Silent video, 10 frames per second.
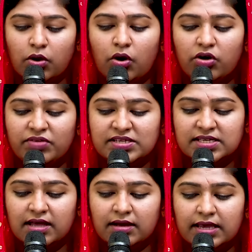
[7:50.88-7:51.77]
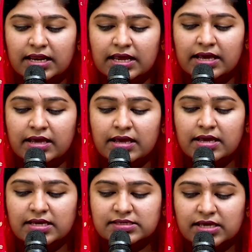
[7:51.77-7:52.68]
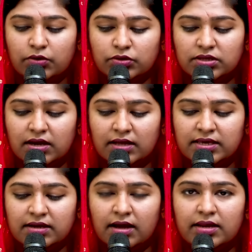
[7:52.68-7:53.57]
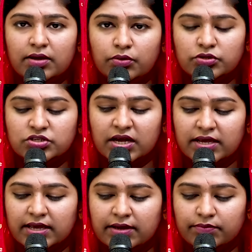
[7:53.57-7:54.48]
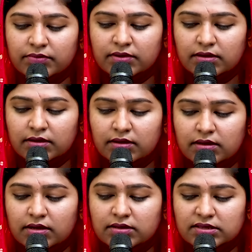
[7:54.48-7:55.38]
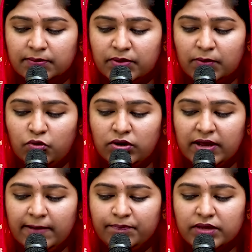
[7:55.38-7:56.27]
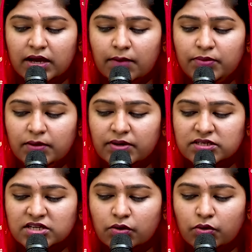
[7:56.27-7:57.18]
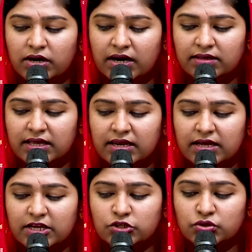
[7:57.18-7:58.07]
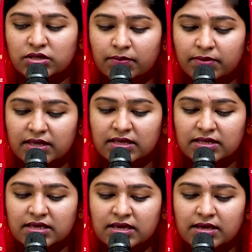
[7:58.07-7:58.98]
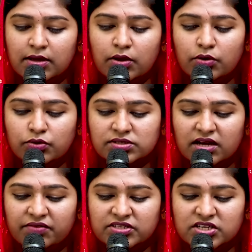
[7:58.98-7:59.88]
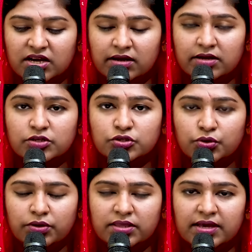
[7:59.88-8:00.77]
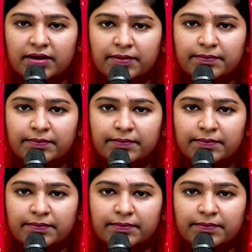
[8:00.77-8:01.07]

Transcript: और वे सदा के लिए इसके उत्तराधिकारी हो जाएंगे तब प्रभु ने अपनी प्रजा को दंड देने की जो धमकी दी थी उसका विचार छोड़ दिया